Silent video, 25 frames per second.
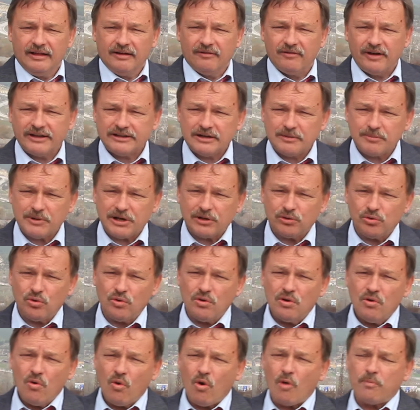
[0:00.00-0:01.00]
В этом
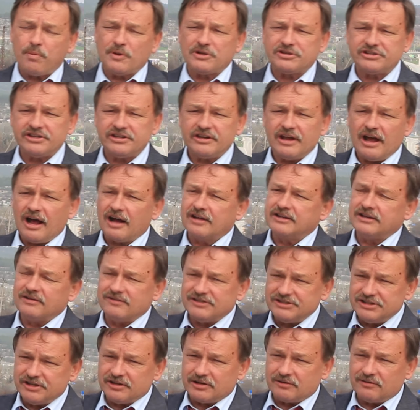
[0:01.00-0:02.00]
году оползень
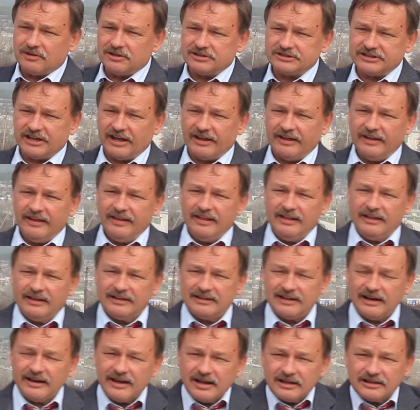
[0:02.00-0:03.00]
активизировался.
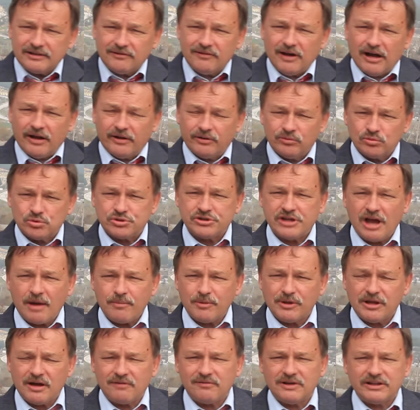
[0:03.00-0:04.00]
Для этого нужна
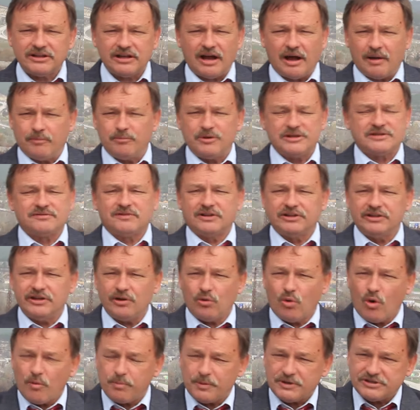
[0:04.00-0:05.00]
была вода. Без воды
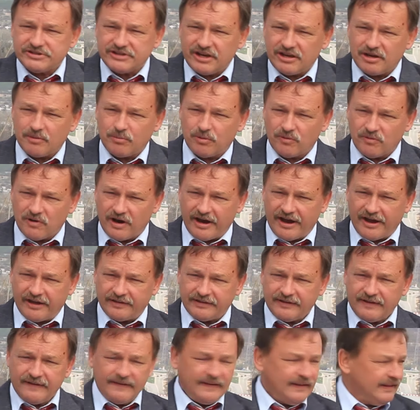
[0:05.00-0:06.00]
оползня не
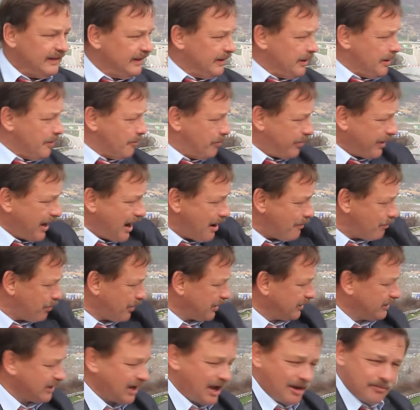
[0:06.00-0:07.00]
бывает. Прямо
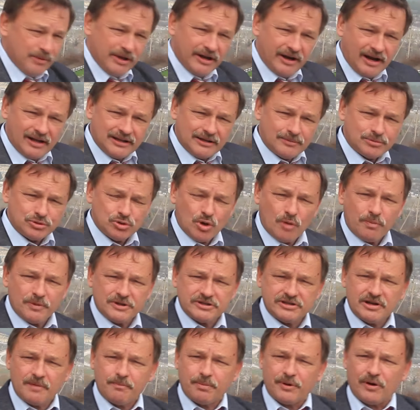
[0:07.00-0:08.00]
под нами, рядом с
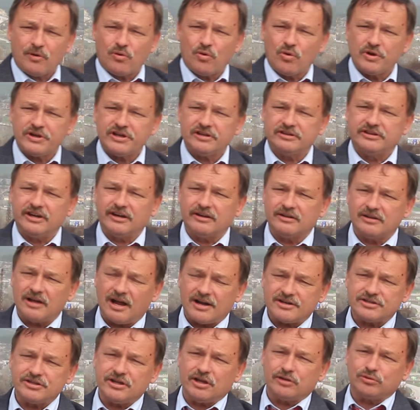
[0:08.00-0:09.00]
оползнем, проходит
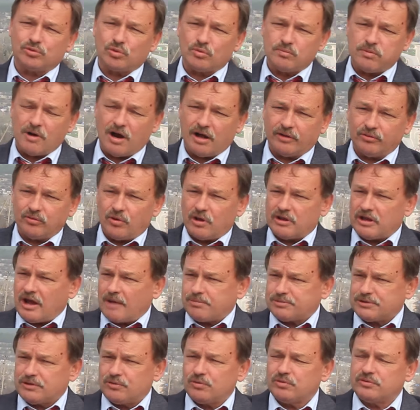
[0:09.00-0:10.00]
дренажная труба, но она
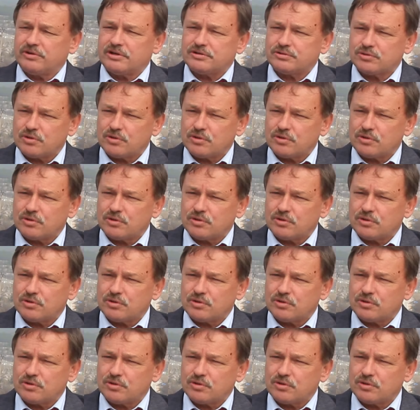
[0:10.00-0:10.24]
абсолютно